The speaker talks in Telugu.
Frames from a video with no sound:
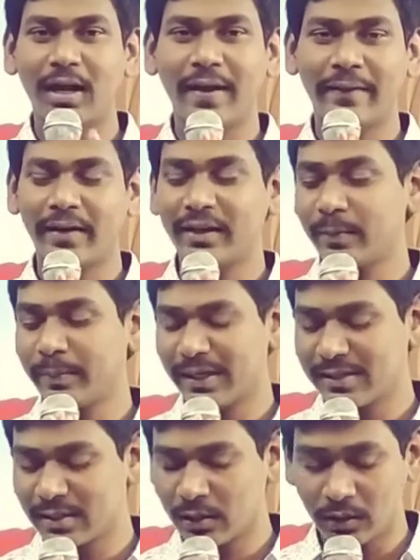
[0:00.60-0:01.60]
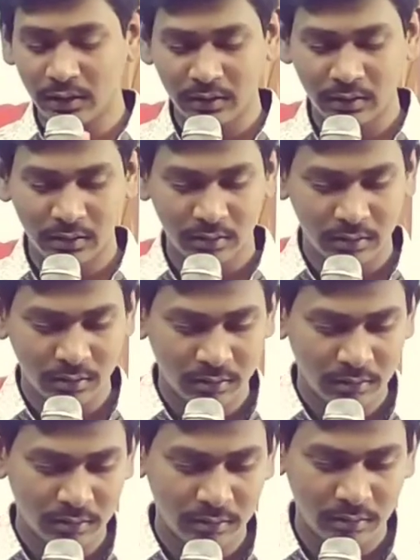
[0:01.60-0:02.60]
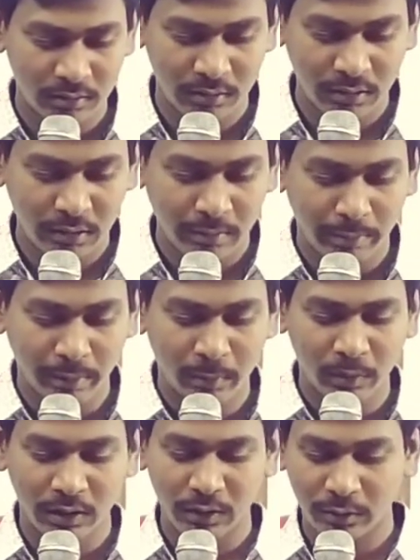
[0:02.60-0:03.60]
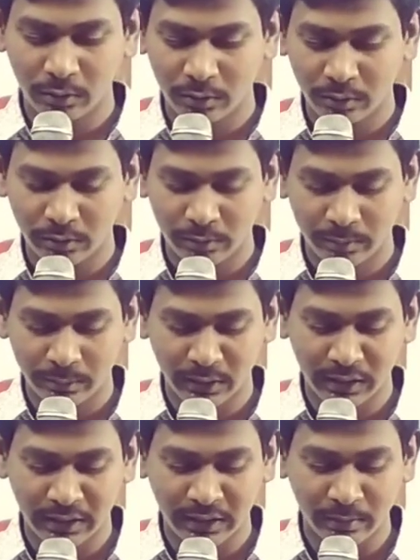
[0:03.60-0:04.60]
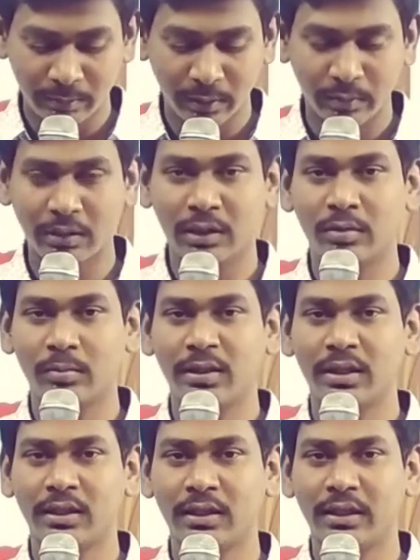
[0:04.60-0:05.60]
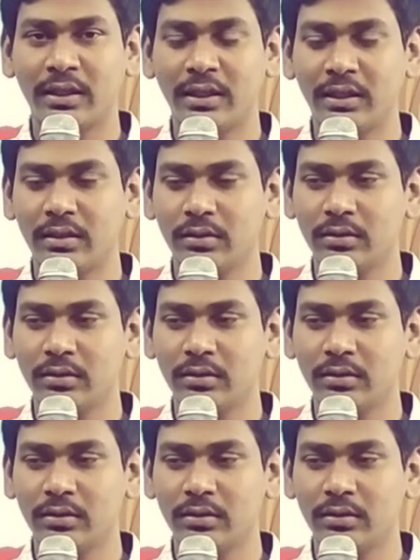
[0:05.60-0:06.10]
అందరికీ ప్రైజ్ లాడ్ ప్రభునందు ప్రియులారా ప్రభునామను మీ అందరికీ